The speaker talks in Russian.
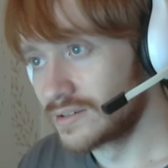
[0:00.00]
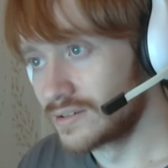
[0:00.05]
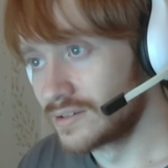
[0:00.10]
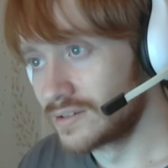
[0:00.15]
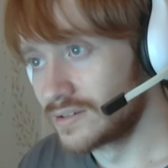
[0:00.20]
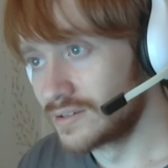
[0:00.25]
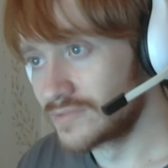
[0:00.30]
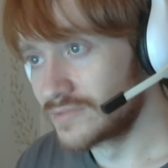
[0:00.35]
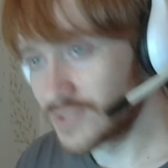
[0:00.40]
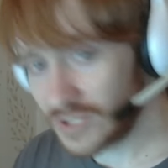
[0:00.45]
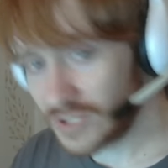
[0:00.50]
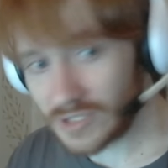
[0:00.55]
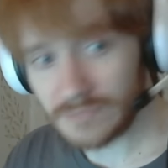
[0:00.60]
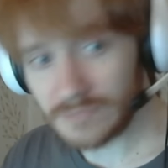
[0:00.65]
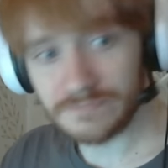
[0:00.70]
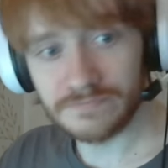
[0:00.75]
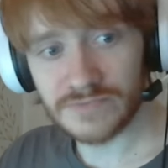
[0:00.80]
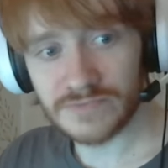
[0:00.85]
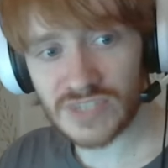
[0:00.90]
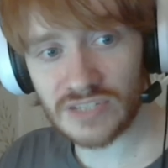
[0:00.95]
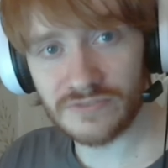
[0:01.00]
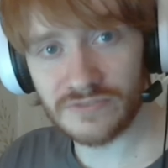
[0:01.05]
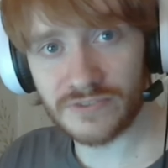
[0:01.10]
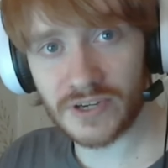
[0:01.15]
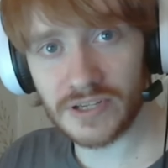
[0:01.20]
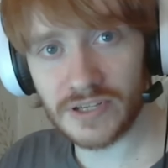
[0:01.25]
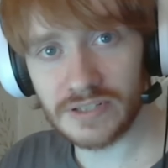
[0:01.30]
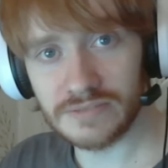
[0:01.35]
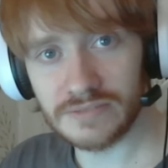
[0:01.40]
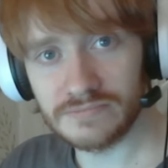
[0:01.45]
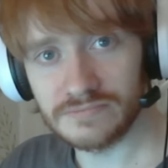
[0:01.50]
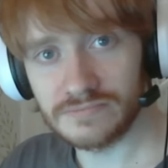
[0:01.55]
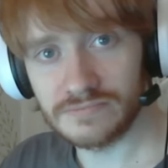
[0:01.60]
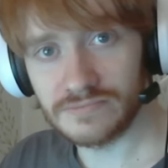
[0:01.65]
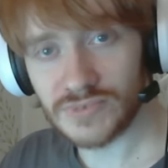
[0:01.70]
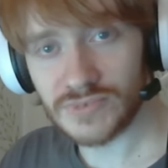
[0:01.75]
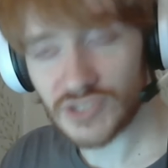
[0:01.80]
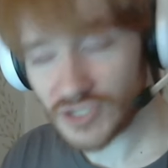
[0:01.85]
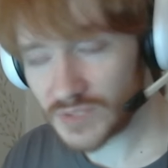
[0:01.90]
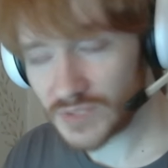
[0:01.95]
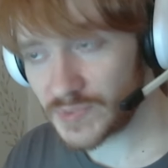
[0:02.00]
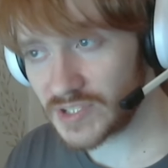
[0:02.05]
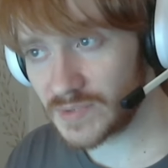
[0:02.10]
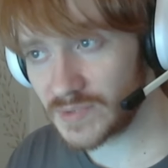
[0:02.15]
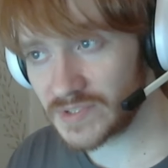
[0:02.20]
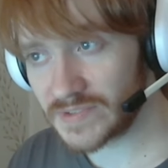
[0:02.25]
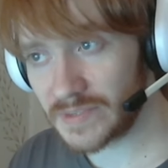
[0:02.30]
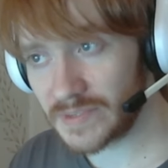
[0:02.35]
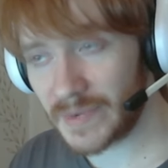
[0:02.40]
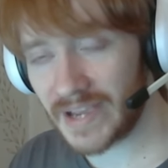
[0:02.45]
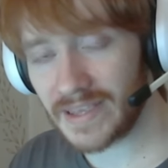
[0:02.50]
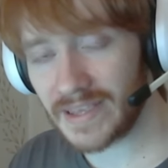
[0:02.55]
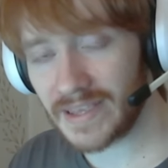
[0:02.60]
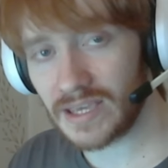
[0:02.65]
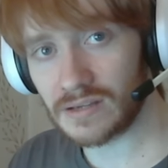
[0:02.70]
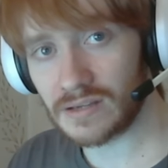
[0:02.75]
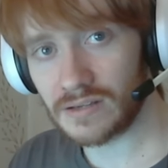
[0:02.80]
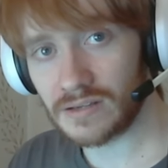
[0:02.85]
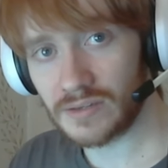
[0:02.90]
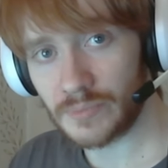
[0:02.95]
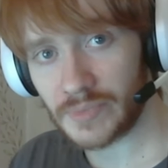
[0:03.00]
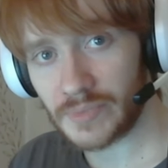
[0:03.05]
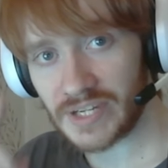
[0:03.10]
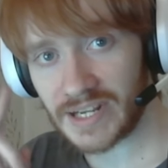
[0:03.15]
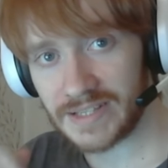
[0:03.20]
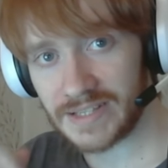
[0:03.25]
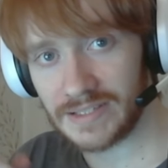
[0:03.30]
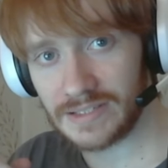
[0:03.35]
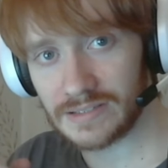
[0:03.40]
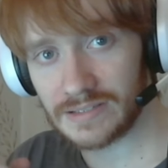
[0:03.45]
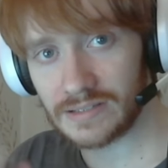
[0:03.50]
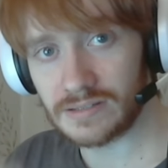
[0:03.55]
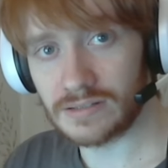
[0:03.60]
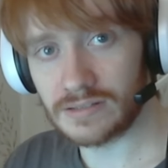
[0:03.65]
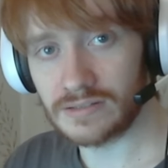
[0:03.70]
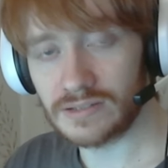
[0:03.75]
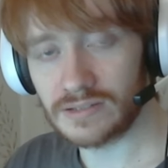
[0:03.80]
Все, с инфой. Еще раз спасибо за внимание. Приходите.